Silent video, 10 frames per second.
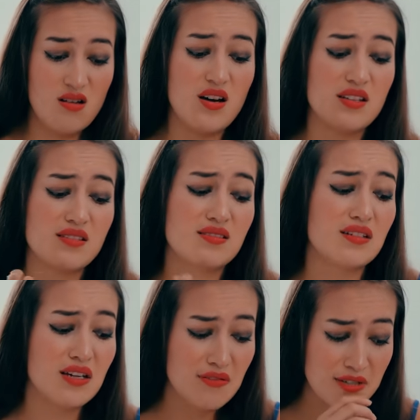Ay, sí,
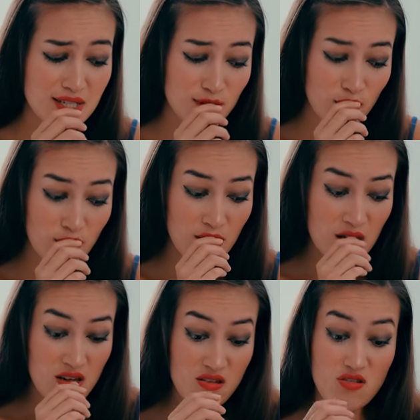jefecito.
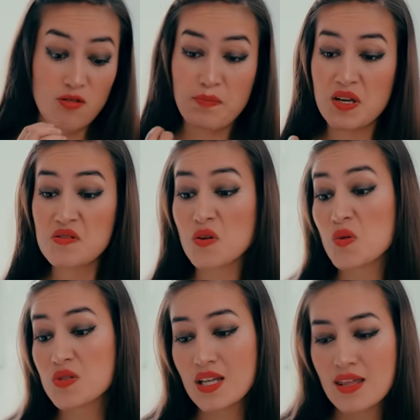Yo pienso que
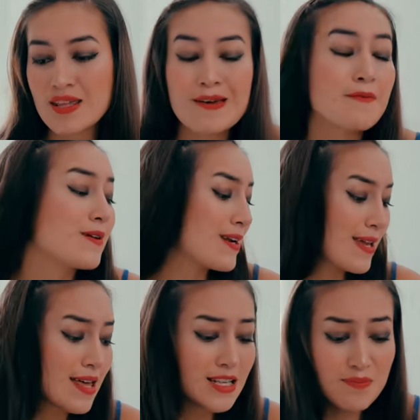usted
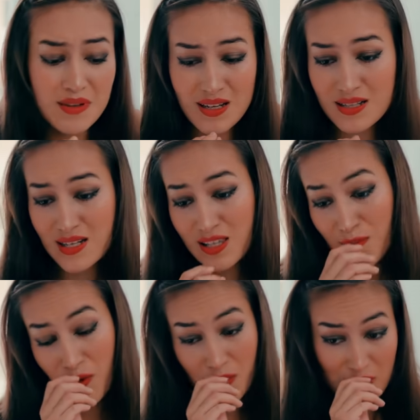debería despedir a ese
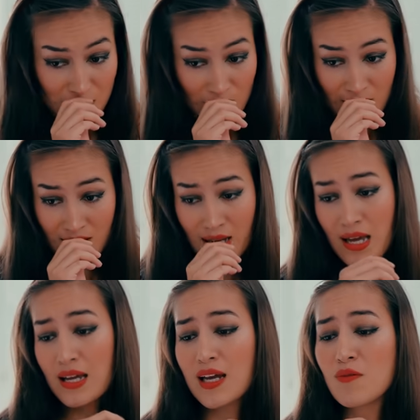tipo de personas
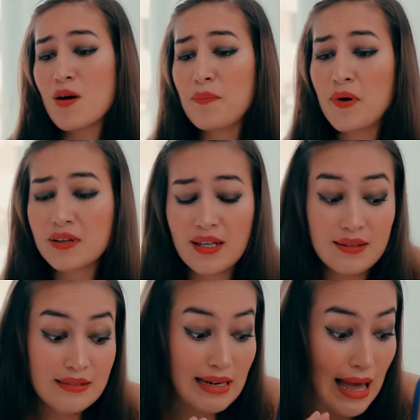que no
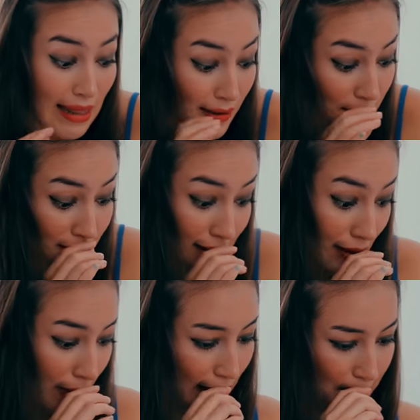aportan nada positivo a la